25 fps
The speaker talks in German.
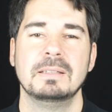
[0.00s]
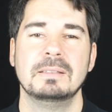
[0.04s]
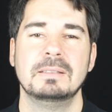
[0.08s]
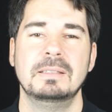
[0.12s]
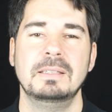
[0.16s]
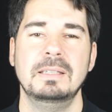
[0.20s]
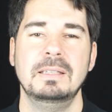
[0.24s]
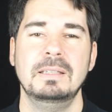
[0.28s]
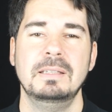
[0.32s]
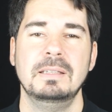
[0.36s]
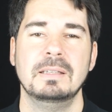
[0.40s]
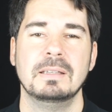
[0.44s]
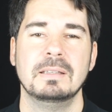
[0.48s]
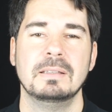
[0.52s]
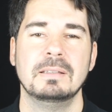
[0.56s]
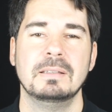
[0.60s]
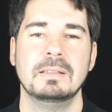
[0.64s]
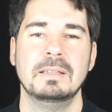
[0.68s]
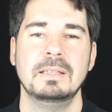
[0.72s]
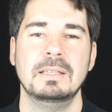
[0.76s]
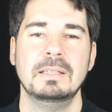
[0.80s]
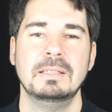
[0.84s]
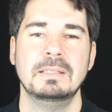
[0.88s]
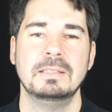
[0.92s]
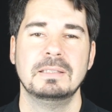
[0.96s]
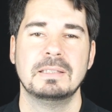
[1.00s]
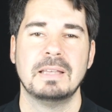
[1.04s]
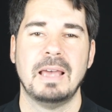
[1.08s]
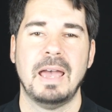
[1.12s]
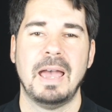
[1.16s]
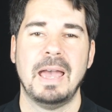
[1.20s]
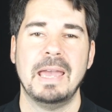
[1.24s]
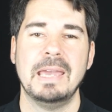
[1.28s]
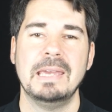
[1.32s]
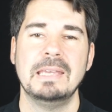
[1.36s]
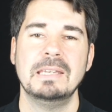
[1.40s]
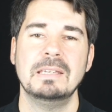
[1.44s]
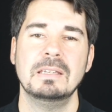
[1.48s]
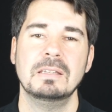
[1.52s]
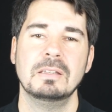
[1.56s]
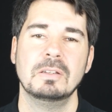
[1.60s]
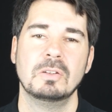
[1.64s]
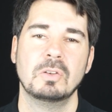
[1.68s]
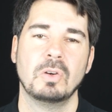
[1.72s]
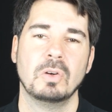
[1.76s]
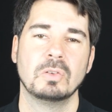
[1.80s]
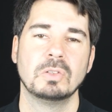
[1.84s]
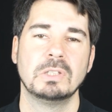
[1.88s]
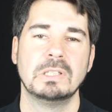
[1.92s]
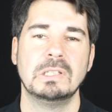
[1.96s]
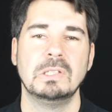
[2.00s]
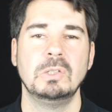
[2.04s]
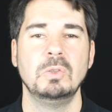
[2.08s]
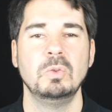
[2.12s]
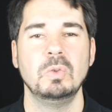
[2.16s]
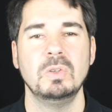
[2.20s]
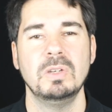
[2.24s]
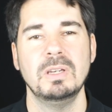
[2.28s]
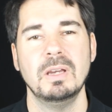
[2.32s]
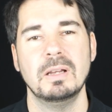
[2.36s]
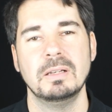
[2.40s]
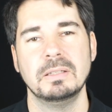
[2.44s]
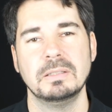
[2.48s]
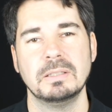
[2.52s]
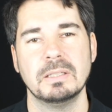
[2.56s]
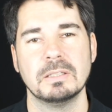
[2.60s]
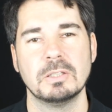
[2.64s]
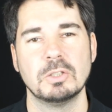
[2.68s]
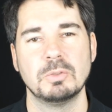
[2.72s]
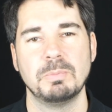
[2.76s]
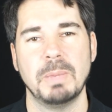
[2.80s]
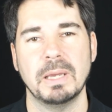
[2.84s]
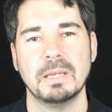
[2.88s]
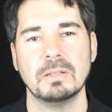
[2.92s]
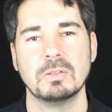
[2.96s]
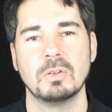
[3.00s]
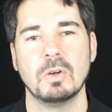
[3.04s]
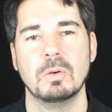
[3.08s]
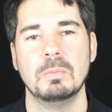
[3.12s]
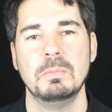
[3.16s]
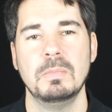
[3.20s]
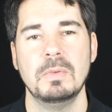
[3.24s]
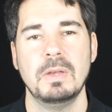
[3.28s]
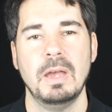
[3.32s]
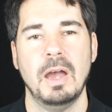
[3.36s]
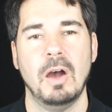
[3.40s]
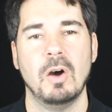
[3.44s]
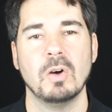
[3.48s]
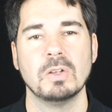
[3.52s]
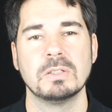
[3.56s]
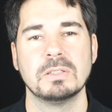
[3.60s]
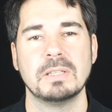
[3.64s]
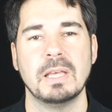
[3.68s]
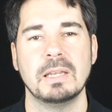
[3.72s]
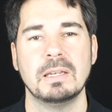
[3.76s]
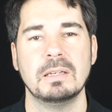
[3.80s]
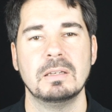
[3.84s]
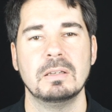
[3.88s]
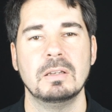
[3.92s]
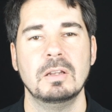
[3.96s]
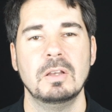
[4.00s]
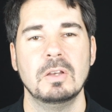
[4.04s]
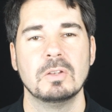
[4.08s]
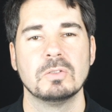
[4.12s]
die nicht ein kontinuierliches Spektrum aussenden,